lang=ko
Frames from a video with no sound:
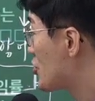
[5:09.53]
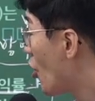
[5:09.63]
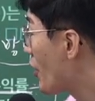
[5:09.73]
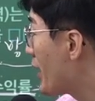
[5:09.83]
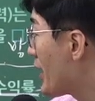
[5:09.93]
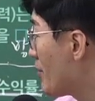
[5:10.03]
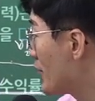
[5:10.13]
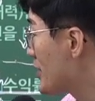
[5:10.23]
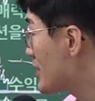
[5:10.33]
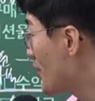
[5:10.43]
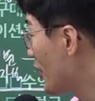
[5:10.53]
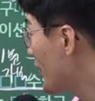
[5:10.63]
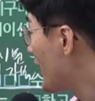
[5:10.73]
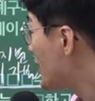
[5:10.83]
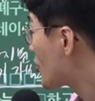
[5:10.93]

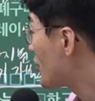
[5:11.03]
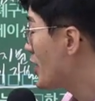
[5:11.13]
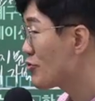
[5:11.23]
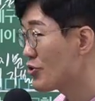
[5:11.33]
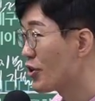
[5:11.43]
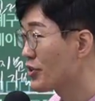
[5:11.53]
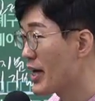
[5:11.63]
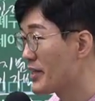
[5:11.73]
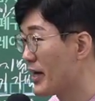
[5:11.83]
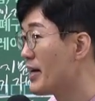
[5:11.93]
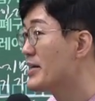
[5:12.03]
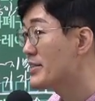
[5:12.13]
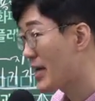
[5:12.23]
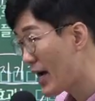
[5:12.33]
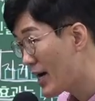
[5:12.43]
정해내버리지면 저당 수익이 률 어때야 돼?
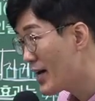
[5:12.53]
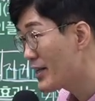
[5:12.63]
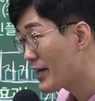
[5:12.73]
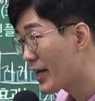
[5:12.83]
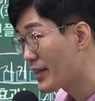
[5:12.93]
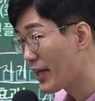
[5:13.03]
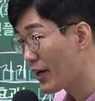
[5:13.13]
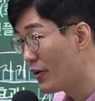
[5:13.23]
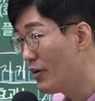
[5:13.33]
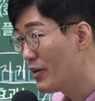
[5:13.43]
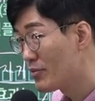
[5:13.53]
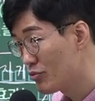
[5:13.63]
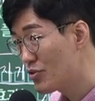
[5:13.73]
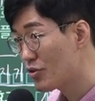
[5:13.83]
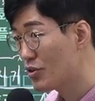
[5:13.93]
작아야 되겠네요
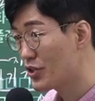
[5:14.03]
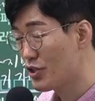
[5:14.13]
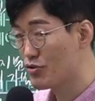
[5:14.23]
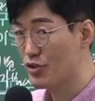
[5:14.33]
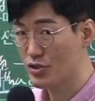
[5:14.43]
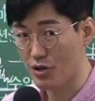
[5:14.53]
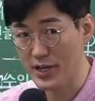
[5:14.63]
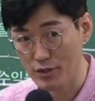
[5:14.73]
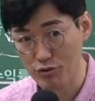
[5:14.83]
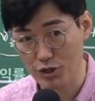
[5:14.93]
무조건 기준은 저당